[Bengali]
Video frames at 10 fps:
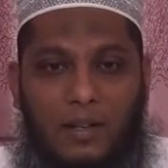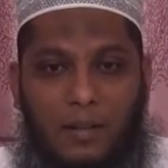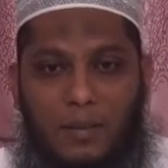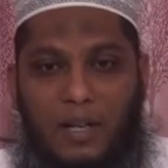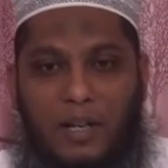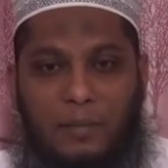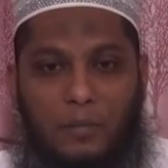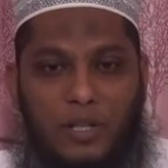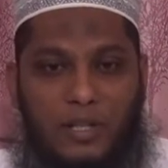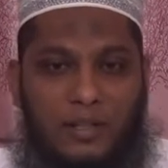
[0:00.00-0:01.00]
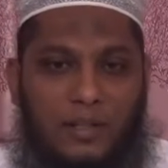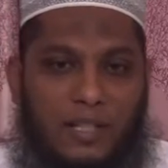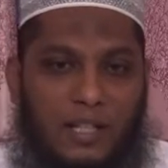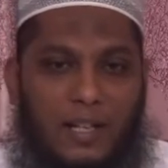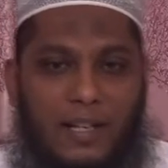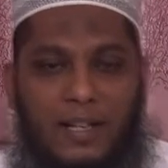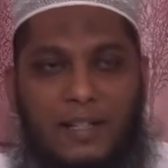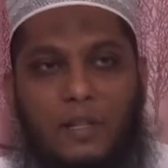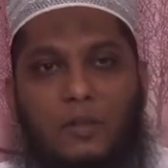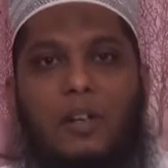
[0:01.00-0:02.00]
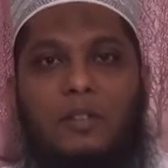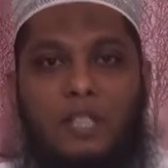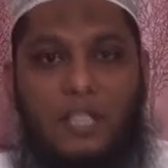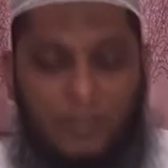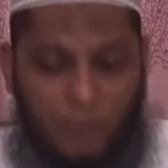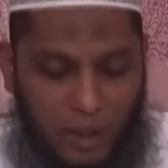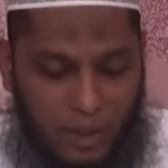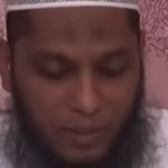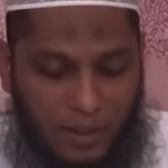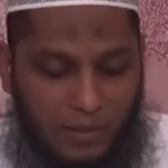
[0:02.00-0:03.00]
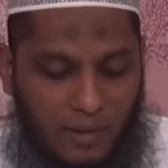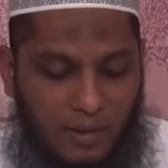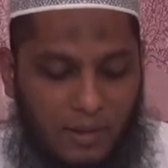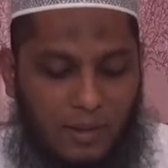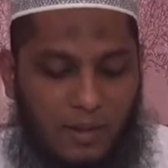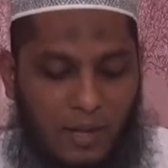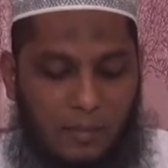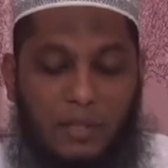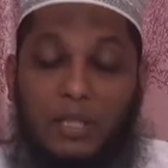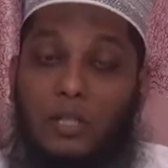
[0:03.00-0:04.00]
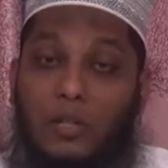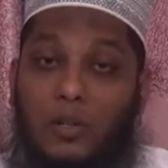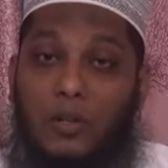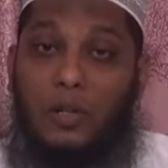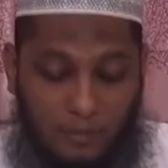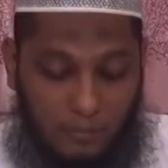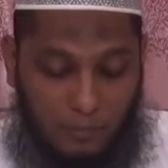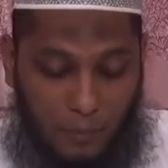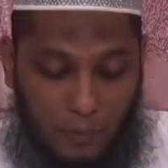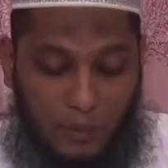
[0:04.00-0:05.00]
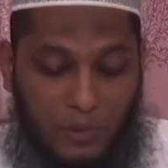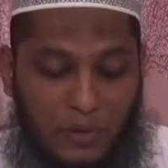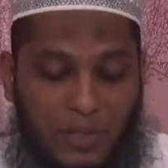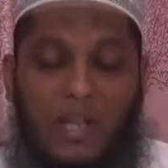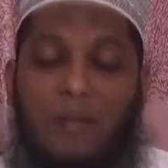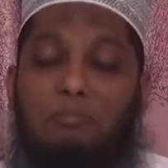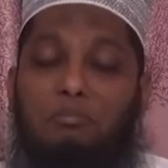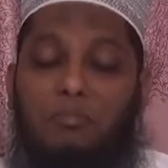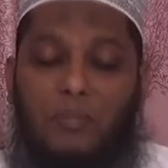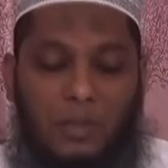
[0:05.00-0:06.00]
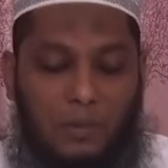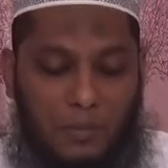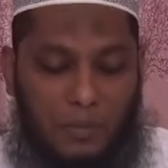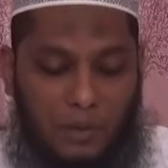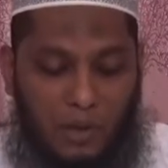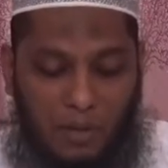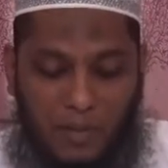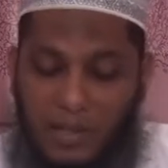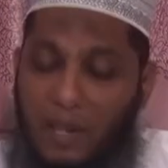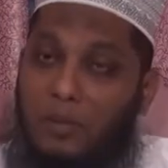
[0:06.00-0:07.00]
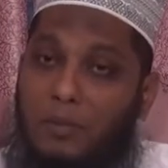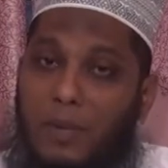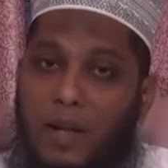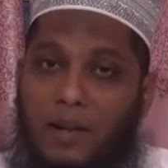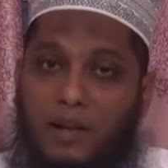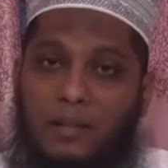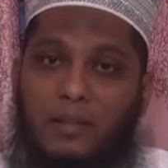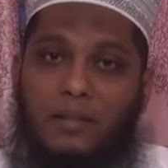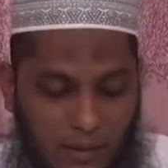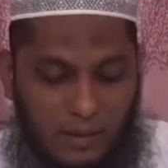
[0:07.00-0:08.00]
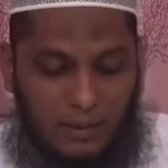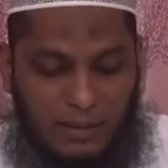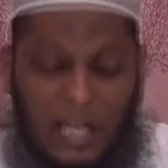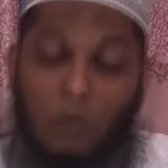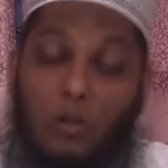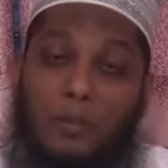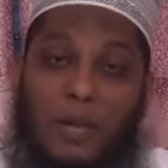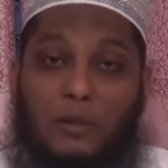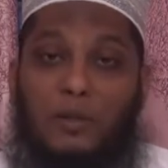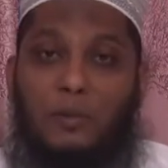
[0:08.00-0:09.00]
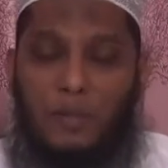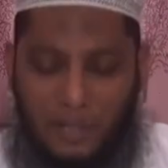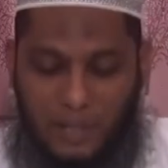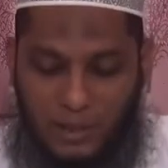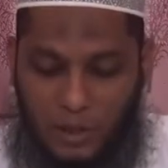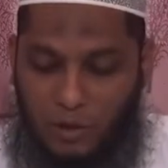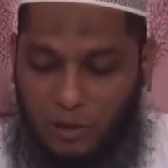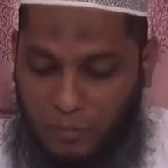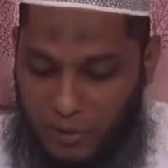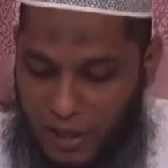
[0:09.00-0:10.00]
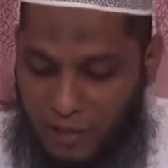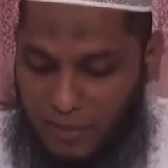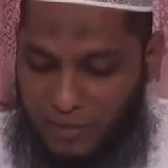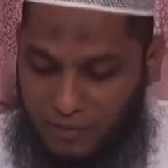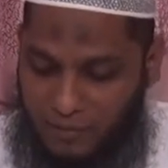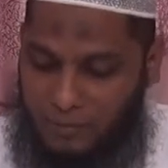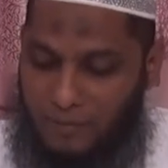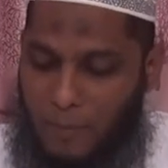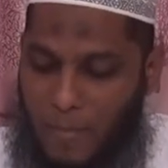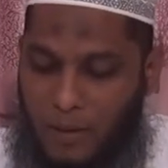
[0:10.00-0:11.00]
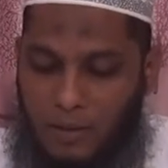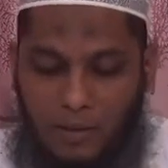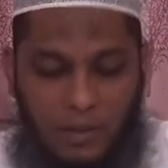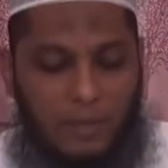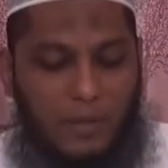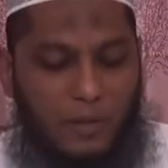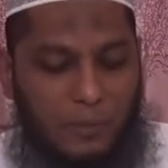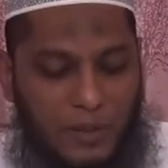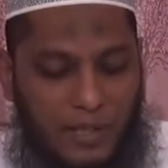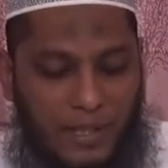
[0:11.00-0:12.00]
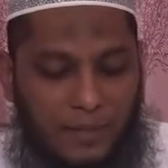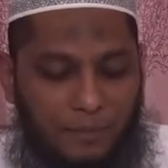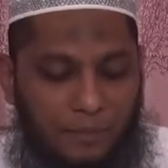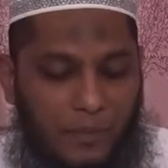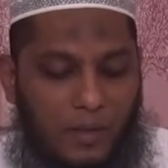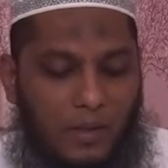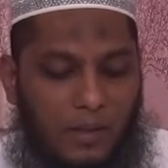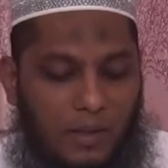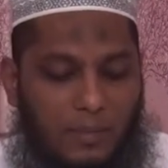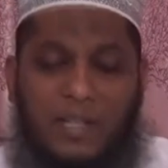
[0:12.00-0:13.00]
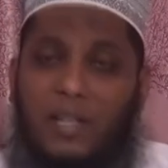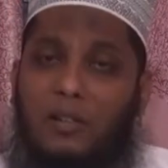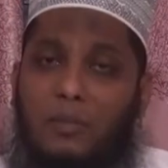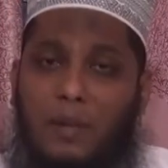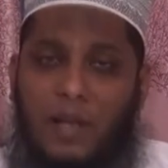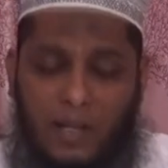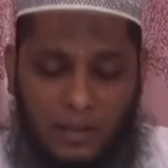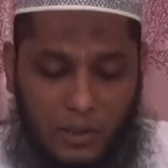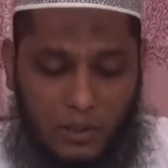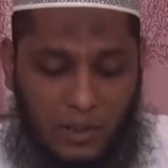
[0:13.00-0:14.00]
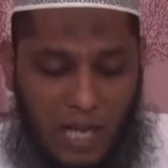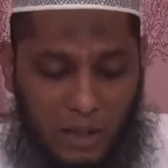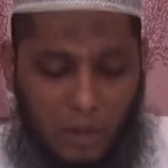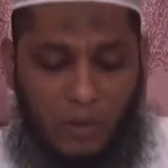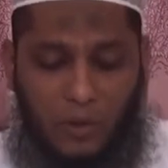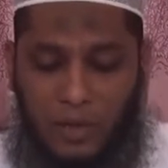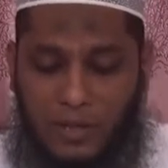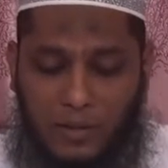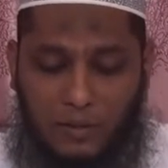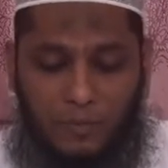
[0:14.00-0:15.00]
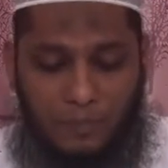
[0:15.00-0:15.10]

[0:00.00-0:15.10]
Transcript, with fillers: আমরা আল্লাহ রব্বুল ইজাতাল জালালের কাছে দোয়া করছি রব্বুল আলমিন আমাদের জন্য পবিত্র সিয়াম পবিত্র রমাজানুল মুবারক তাকুয়ার মাধ্যম হয়ে যাক সকলে বলছি আমিন সম্মানিত উপস্থিতি রমাদানুল মুবারক যখন আসন্ন হয়ে যেত